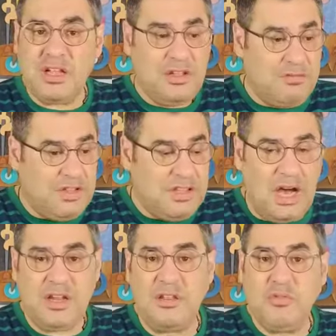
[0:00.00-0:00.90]
ve
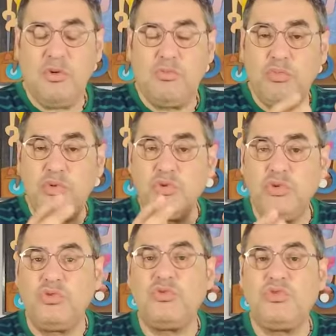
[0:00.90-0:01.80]
Narin
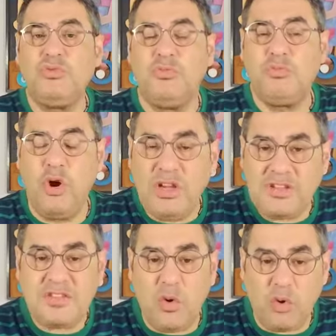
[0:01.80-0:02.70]
bunun
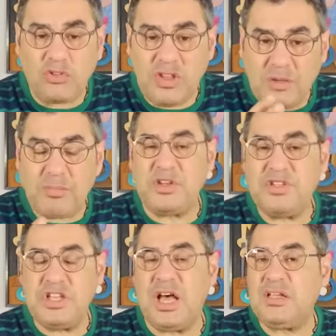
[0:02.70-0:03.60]
böylesi ortak bir
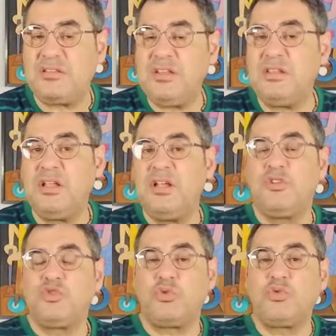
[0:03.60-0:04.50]
cinayetin
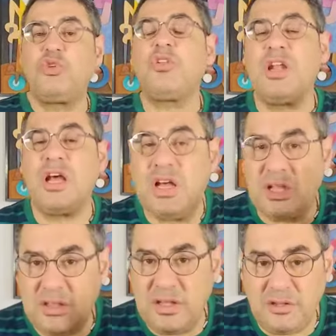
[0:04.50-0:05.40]
sonucu olarak
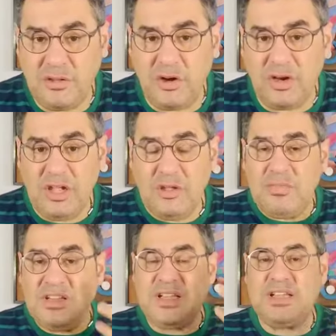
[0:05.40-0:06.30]
katlediliyor.
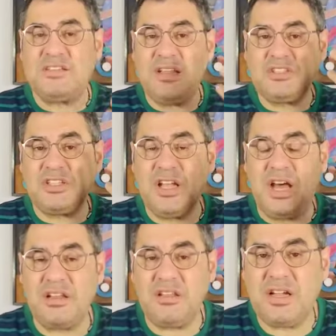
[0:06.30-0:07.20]
Mesele sadece
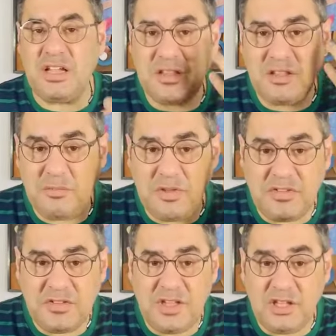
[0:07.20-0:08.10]
Narin'in
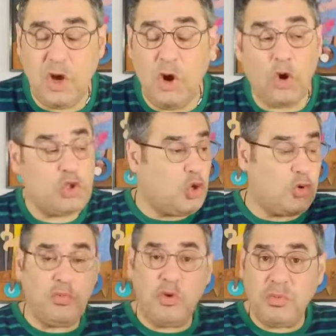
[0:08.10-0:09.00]
katledilmesi değil. O
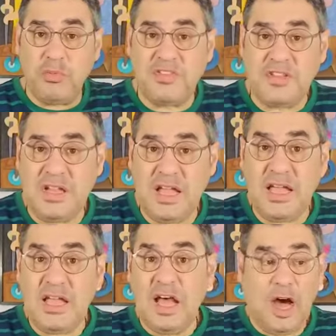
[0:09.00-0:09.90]
çok büyük bir mesele
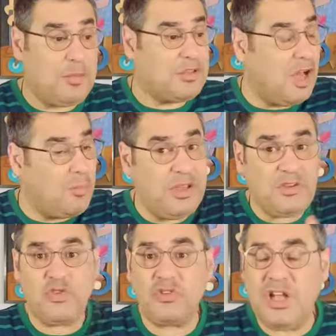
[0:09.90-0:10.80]
ama daha pek
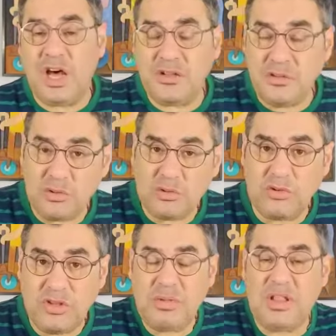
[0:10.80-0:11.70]
çok Narin olduğunu
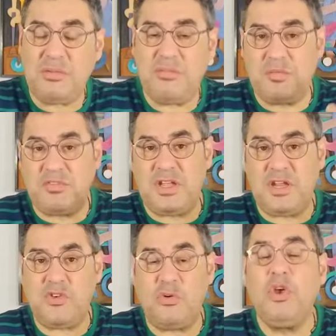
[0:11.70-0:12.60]
da bilebilmemiz
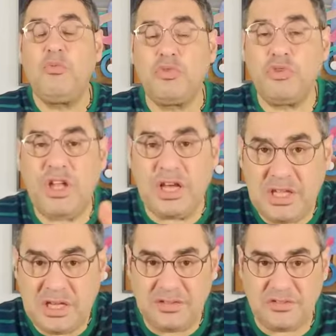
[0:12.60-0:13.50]
gerekiyor. Bunun da
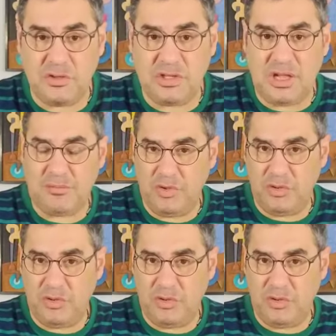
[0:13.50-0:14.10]
hakikati söylenmiyor.